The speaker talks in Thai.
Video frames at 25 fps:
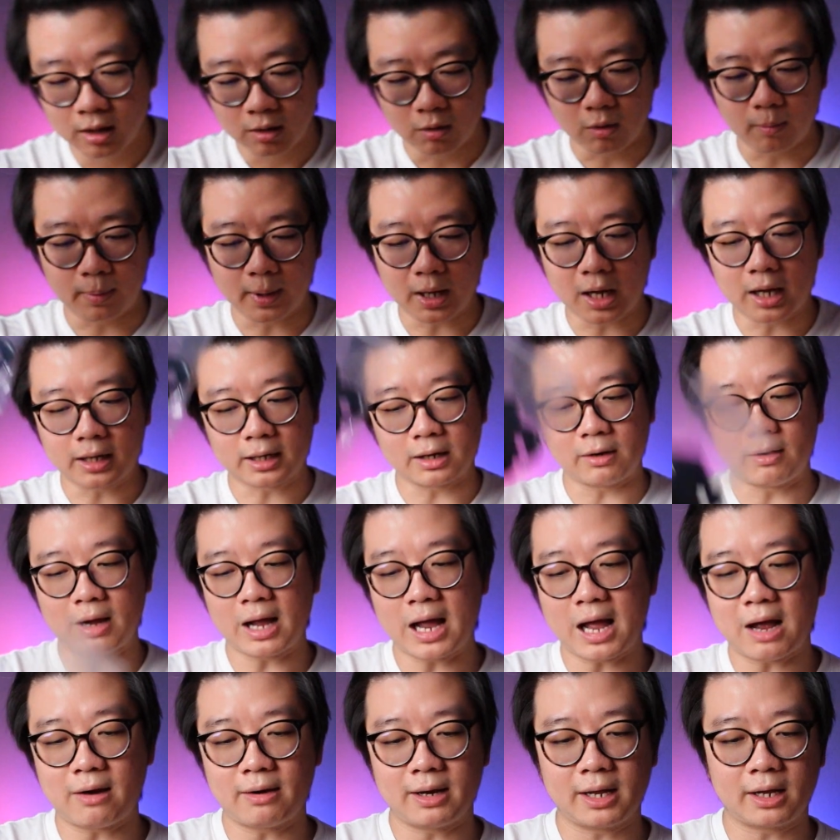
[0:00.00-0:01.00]
อุปกรณ์ค
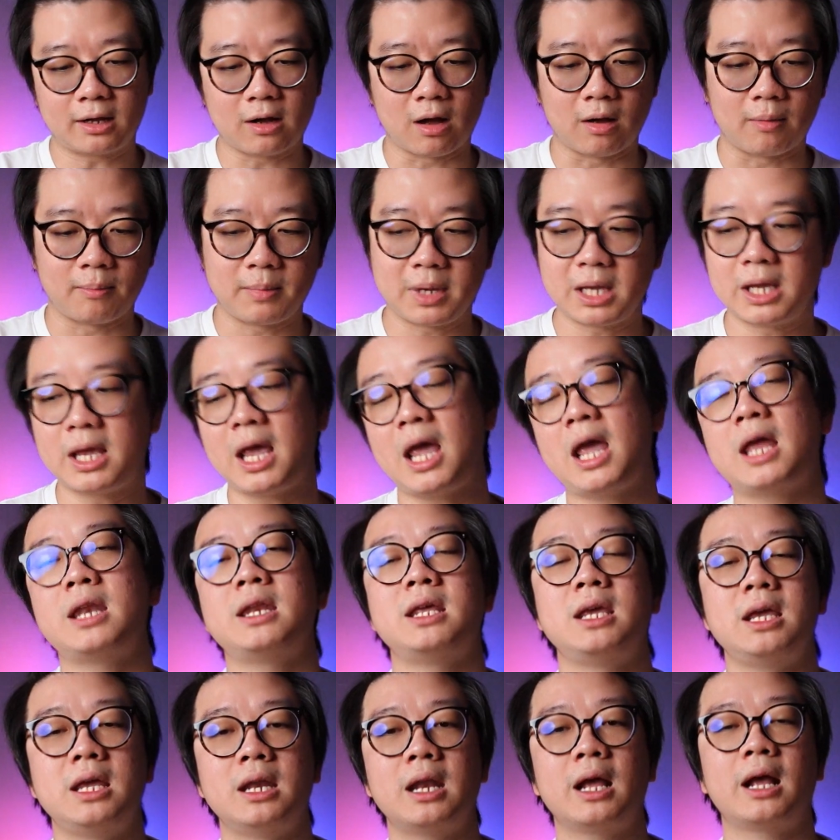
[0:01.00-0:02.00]
ร่าวๆในกล่องมีแค่
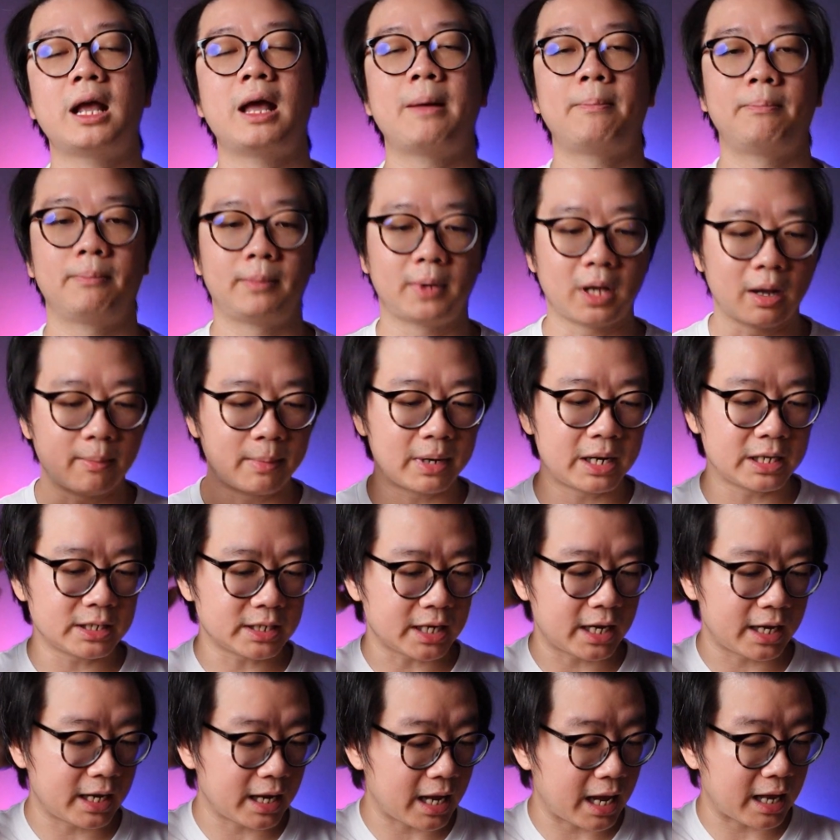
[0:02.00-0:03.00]
นี้นะครับก็ไม่ได้
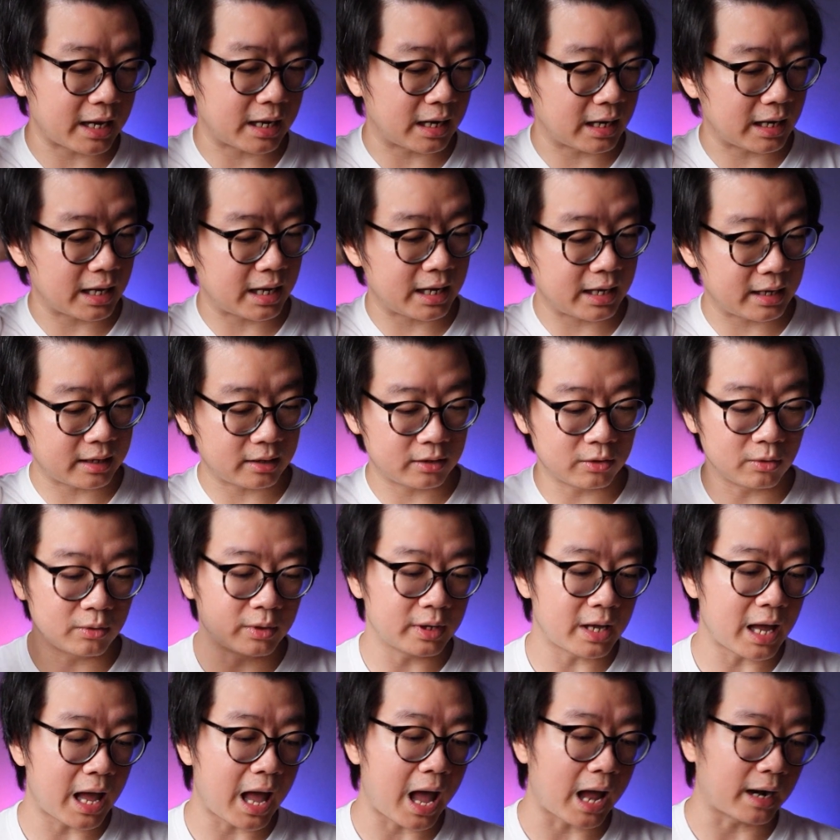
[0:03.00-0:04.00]
ใช้งานอะไรยุ่ง
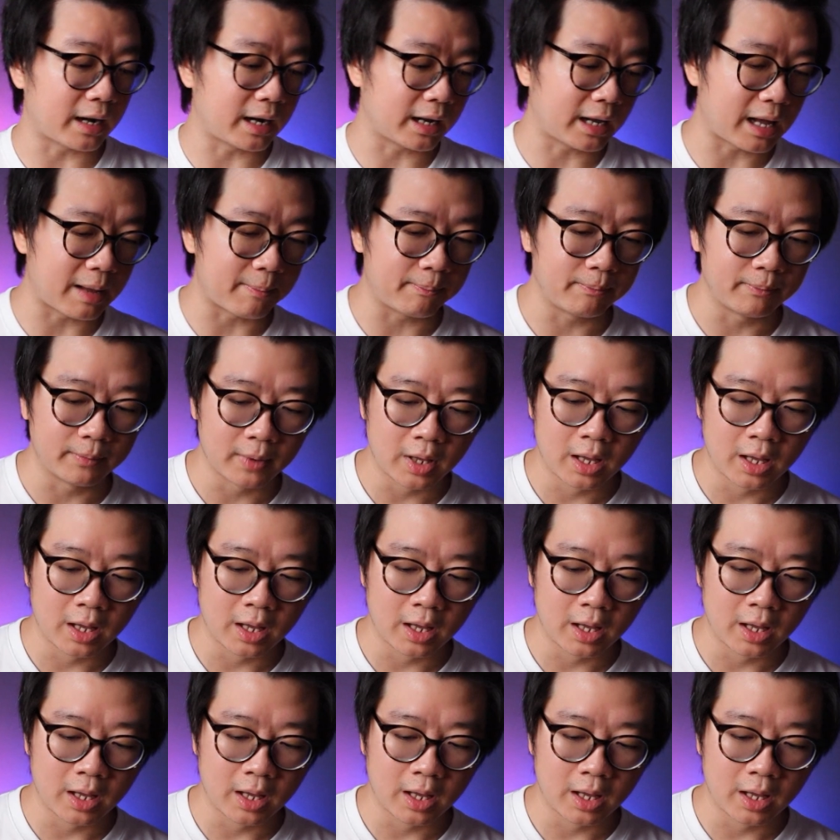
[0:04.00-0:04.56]
ยากนะครับ